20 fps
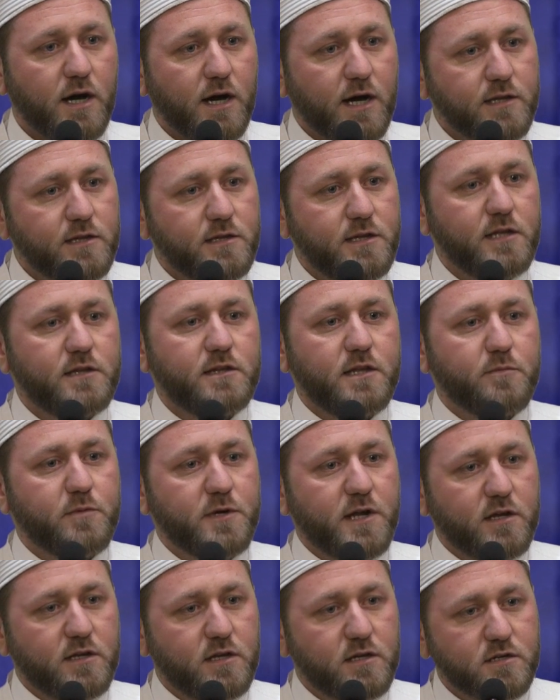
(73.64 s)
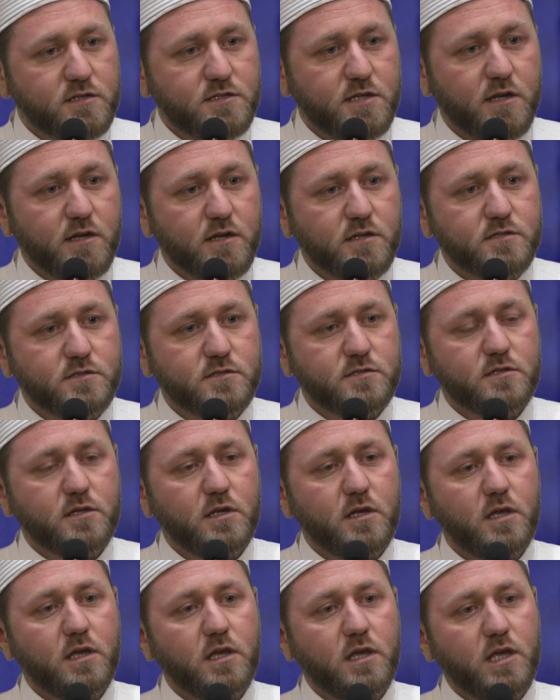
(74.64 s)
Atletle bırakırsanız
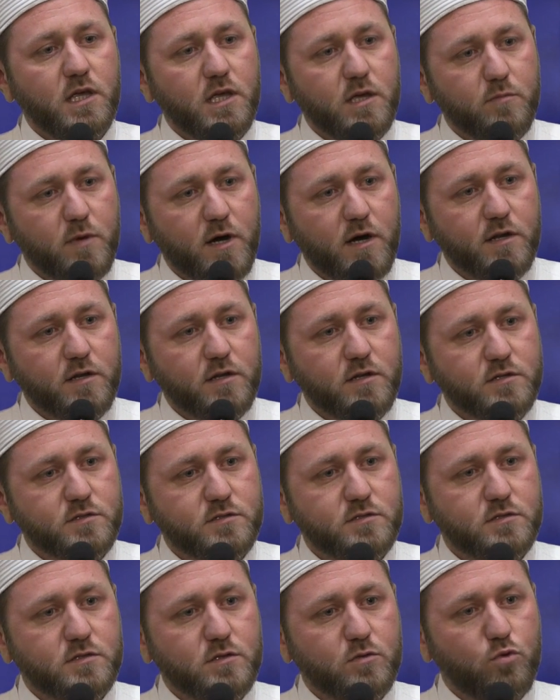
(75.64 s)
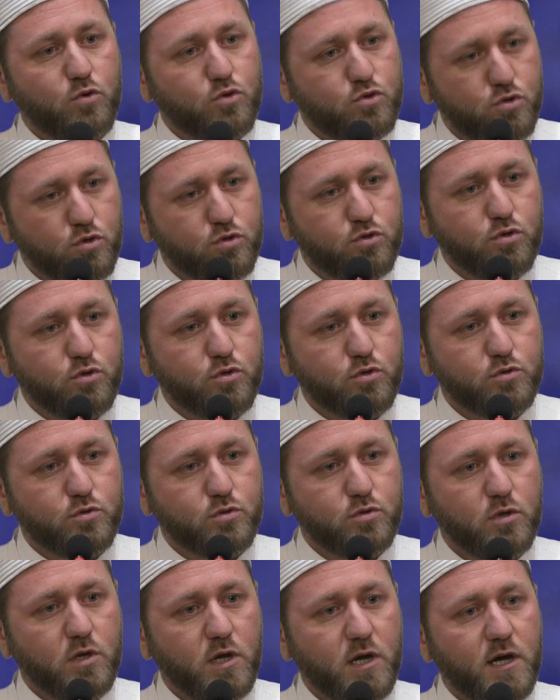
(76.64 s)
imanınız
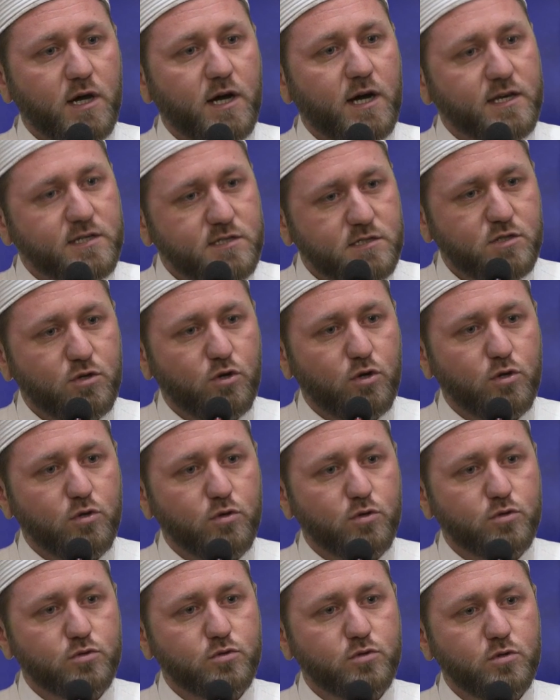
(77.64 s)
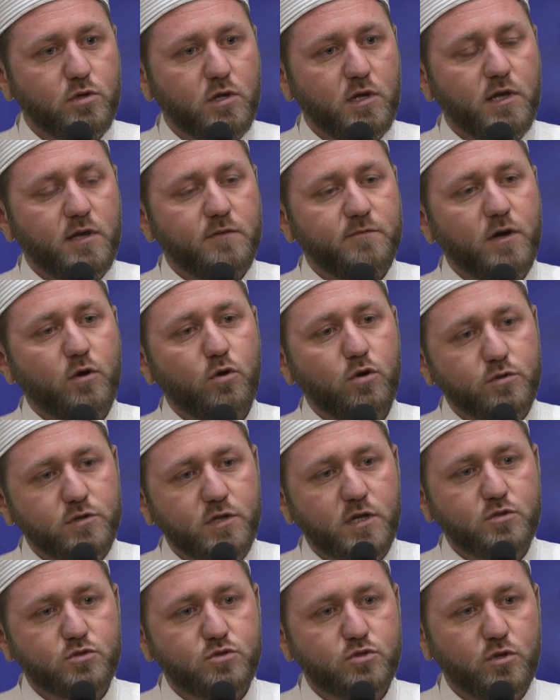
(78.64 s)
üşütür, hasta olur ve
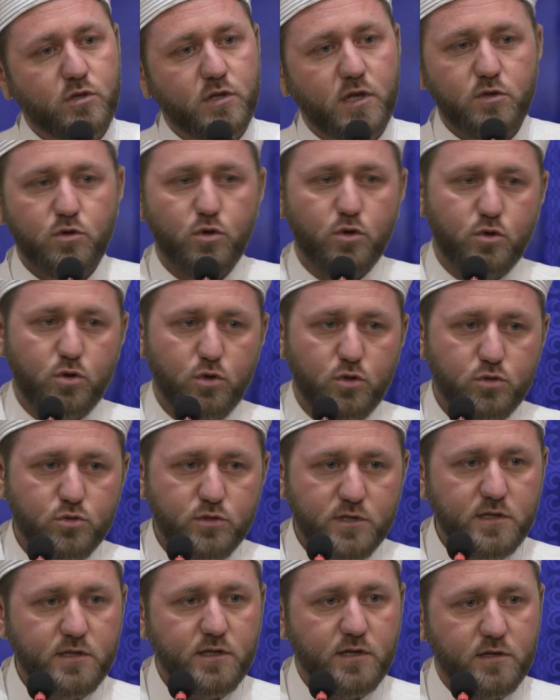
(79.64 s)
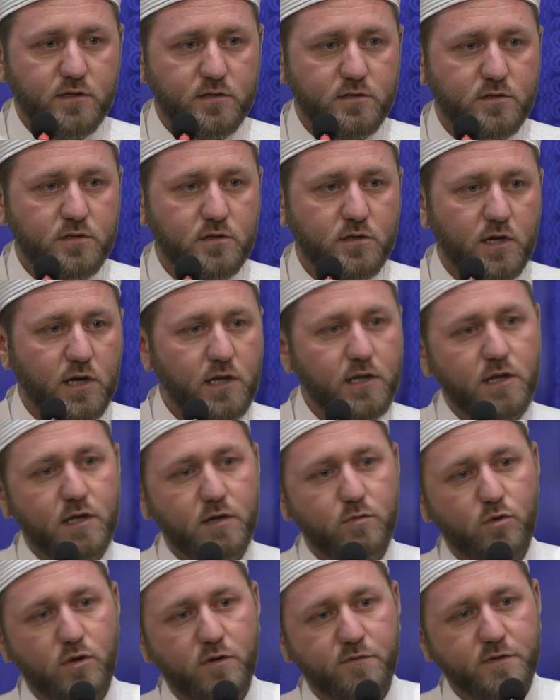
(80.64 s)
ondan sonra yok olur gider.
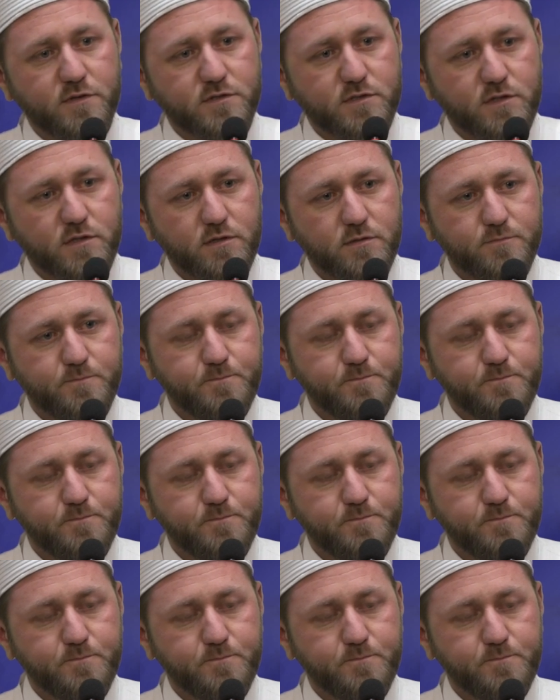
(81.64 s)
Allah muhafaza.